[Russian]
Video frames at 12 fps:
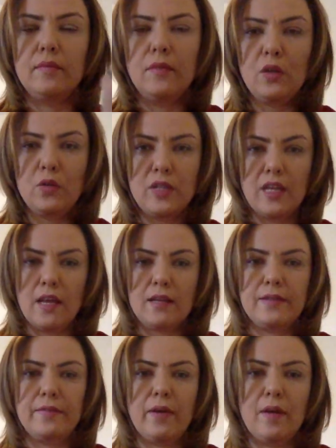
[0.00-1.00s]

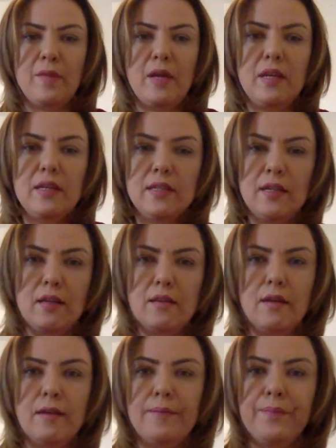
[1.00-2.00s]
Друзья, с вами
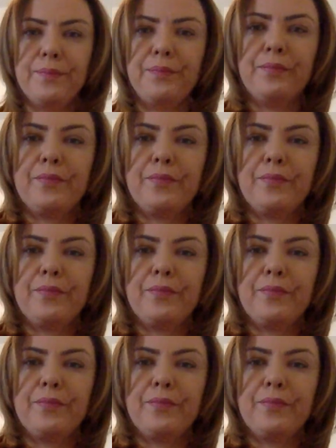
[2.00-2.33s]
Александра.